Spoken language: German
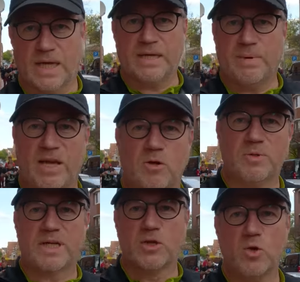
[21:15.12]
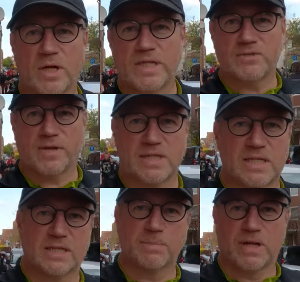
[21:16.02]
hier bei Kilometer
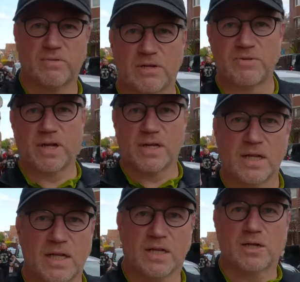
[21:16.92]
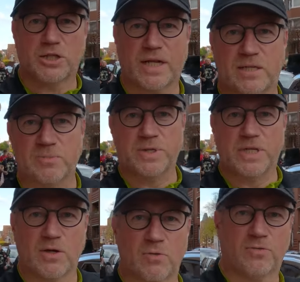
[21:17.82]
29 mittlerweile wieder Stadtgebiet
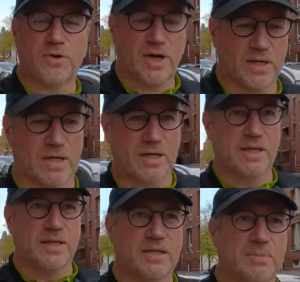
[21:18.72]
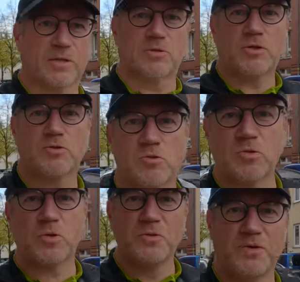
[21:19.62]
Hannover. Nicht mehr so ganz so
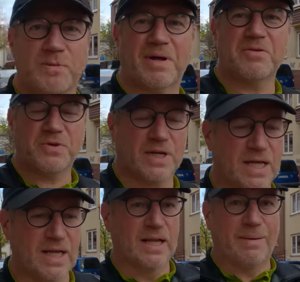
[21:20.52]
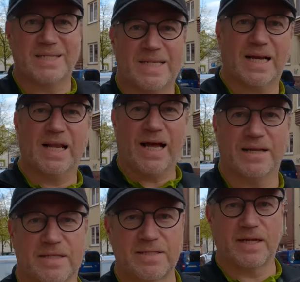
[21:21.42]
grün wie am Anfang, aber ist ja klar,
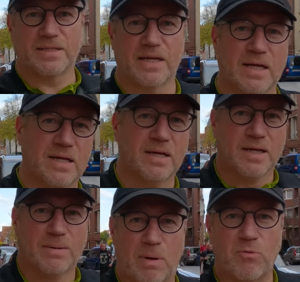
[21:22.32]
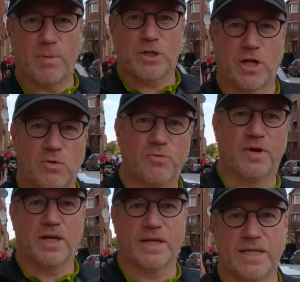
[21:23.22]
ne? ist ja halt ja Marmormarsch
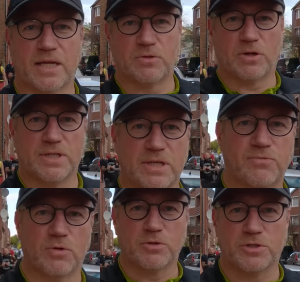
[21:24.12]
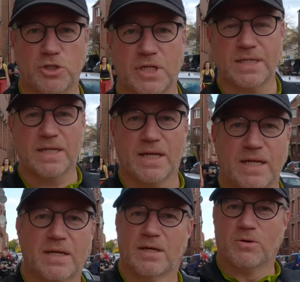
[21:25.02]
Hannover, geht natürlich auch irgendwo durch die Stadt.
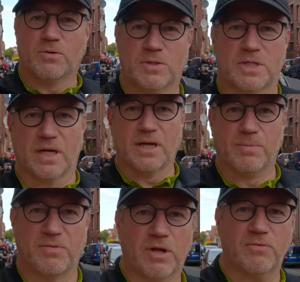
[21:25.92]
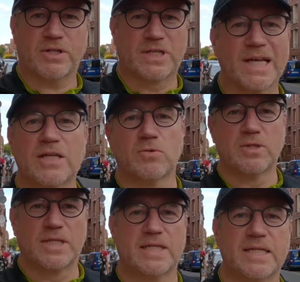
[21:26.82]
Und ähm, wir laufen jetzt Richtung
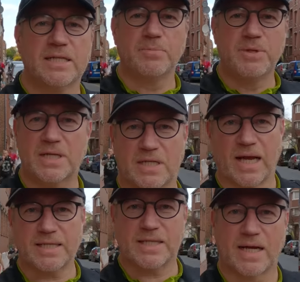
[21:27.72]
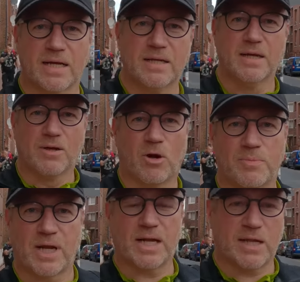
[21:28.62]
Zielgebiet. 30er kommen
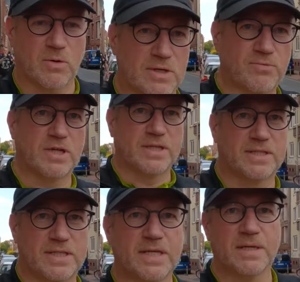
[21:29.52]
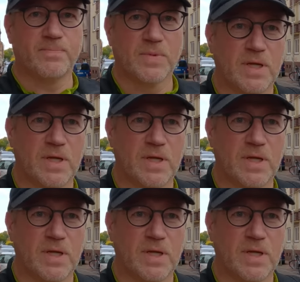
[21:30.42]
ja gleich dann auch irgendwo hier ins Ziel.